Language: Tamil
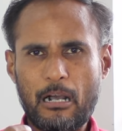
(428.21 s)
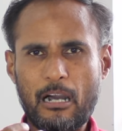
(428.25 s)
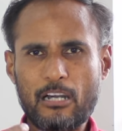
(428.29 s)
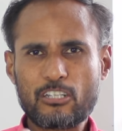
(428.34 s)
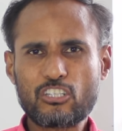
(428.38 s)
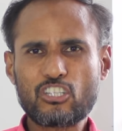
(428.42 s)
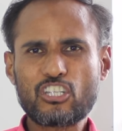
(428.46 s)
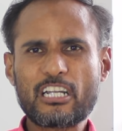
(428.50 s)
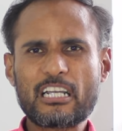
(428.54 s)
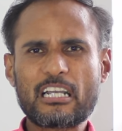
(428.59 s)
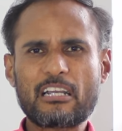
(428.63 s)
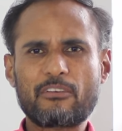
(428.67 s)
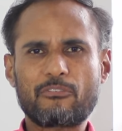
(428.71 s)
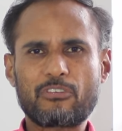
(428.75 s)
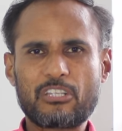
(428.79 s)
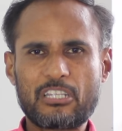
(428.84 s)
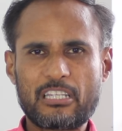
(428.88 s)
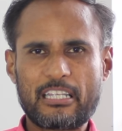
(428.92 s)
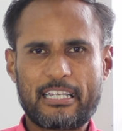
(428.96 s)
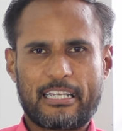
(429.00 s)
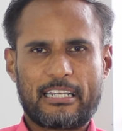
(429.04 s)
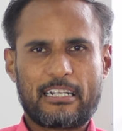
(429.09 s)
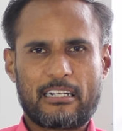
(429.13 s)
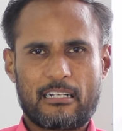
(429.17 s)
மாந்திரிக
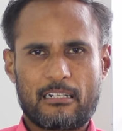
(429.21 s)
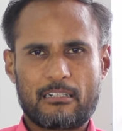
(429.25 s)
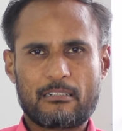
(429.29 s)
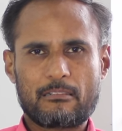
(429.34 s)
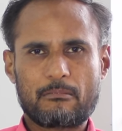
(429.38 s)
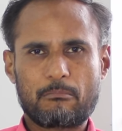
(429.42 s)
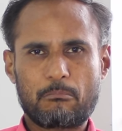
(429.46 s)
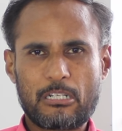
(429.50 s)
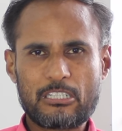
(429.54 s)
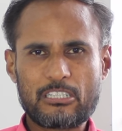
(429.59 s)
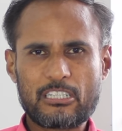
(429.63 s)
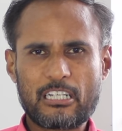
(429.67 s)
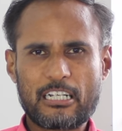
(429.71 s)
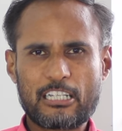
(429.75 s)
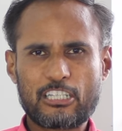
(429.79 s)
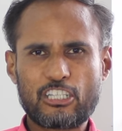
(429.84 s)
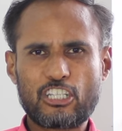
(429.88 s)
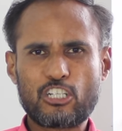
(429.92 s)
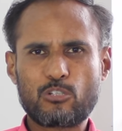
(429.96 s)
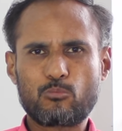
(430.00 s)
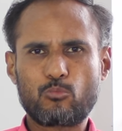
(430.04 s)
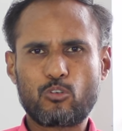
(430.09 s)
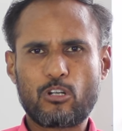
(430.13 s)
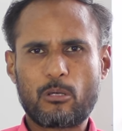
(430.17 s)
வித்தைகள்
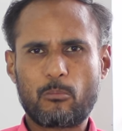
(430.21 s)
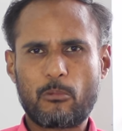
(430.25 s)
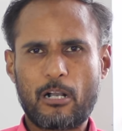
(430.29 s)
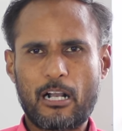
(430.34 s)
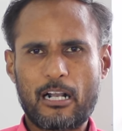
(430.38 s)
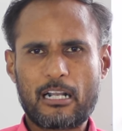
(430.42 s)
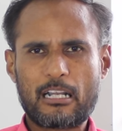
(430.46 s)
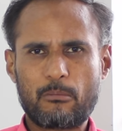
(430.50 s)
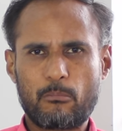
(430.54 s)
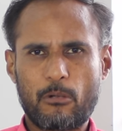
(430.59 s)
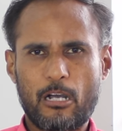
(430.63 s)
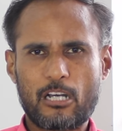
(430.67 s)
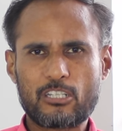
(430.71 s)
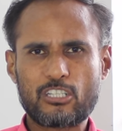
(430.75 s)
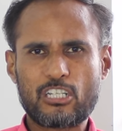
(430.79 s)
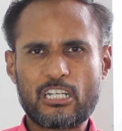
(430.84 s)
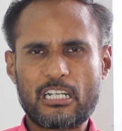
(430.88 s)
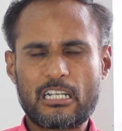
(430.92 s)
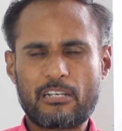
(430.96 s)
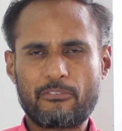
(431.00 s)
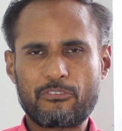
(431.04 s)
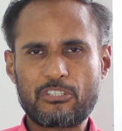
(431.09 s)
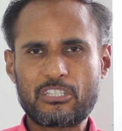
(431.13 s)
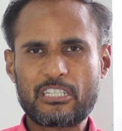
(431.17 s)
மந்திரத்தின் மூலமாக
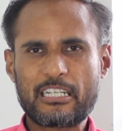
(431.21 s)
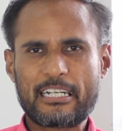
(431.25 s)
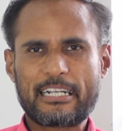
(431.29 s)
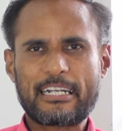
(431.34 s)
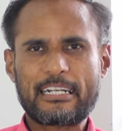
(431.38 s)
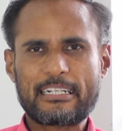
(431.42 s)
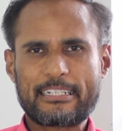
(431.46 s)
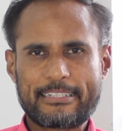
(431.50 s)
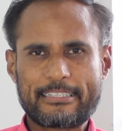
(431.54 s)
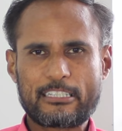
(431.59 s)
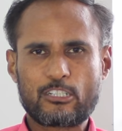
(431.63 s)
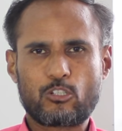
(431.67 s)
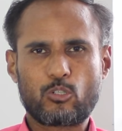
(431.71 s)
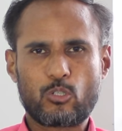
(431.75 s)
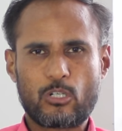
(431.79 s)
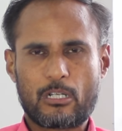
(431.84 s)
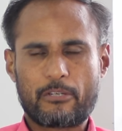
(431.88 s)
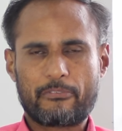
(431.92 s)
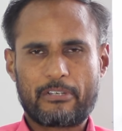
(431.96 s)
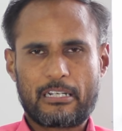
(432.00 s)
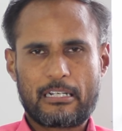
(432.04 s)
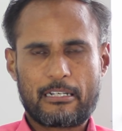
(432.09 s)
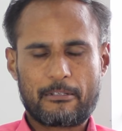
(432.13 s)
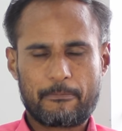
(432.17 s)
மாந்திரிக வித்தைகள்
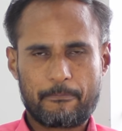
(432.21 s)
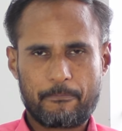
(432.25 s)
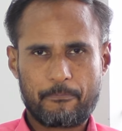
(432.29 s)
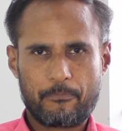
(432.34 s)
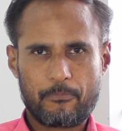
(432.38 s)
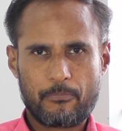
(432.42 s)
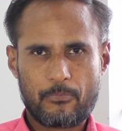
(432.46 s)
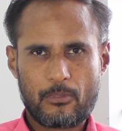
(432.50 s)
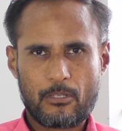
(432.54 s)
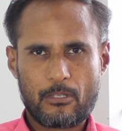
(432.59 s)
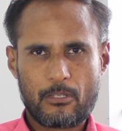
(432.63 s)
கற்றுக்கொண்ட வேணாம்